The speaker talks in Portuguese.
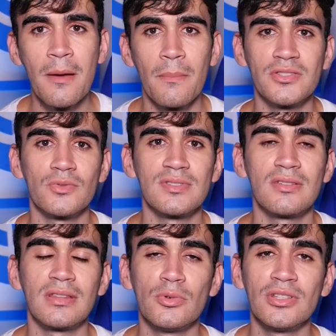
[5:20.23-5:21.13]
mas o
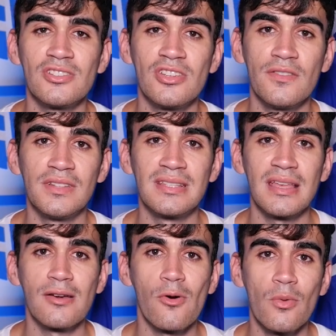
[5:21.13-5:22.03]
Cruzeiro tem muitas dívidas
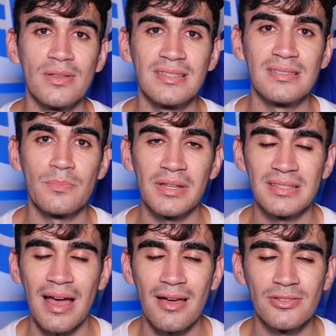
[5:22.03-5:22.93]
aí com esses
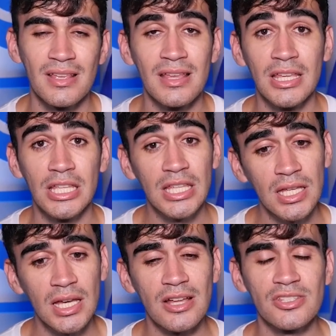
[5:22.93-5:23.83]
empresários
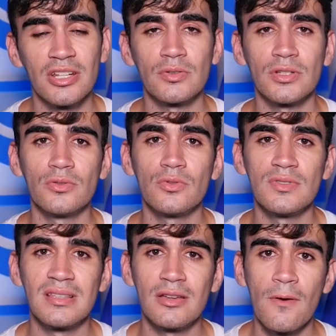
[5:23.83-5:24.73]
e a diretoria do
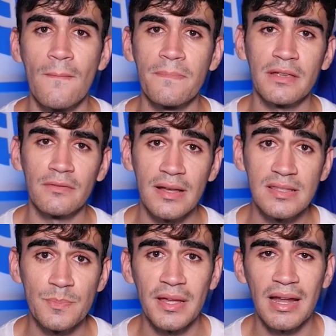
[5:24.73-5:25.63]
Cruzeiro vai
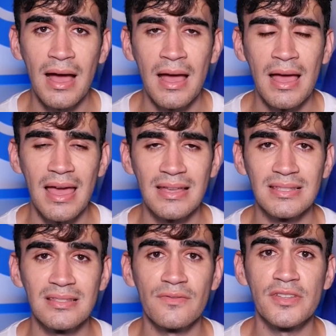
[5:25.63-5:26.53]
esperar
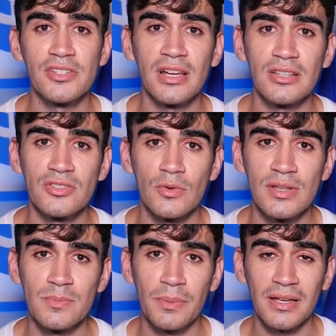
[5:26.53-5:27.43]
essas
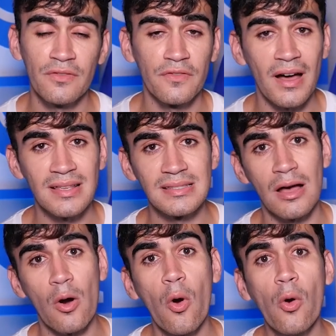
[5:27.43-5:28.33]
investigações para que
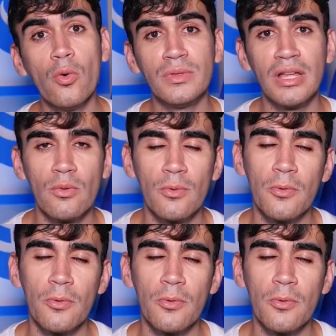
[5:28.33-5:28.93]
faça ou não